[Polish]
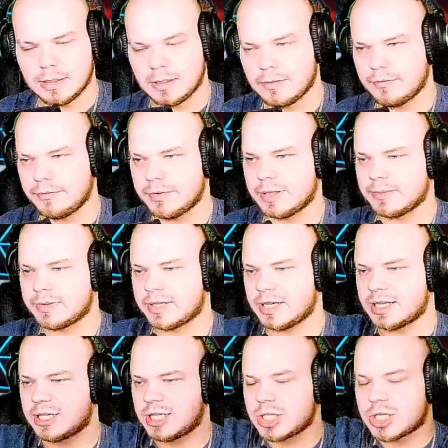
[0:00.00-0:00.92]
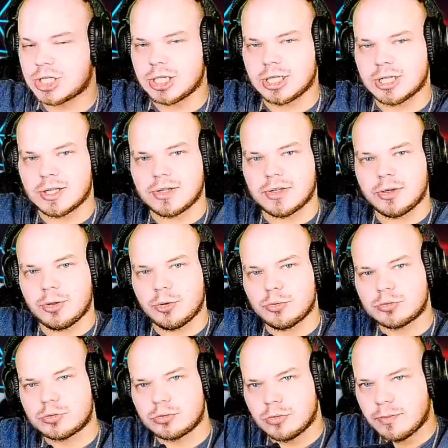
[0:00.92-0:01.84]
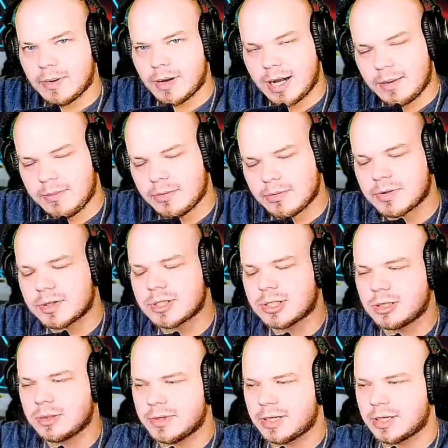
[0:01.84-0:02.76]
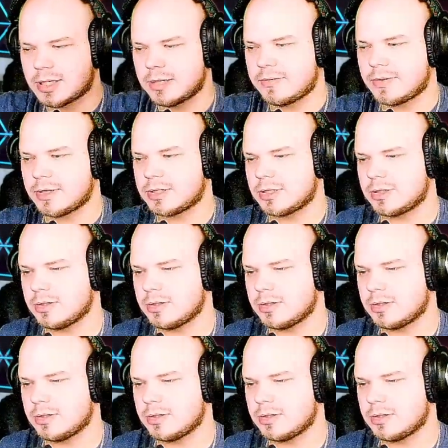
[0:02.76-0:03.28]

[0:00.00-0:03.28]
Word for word: Witam serdecznie YouTube'a, bo zaczynam nagrywać.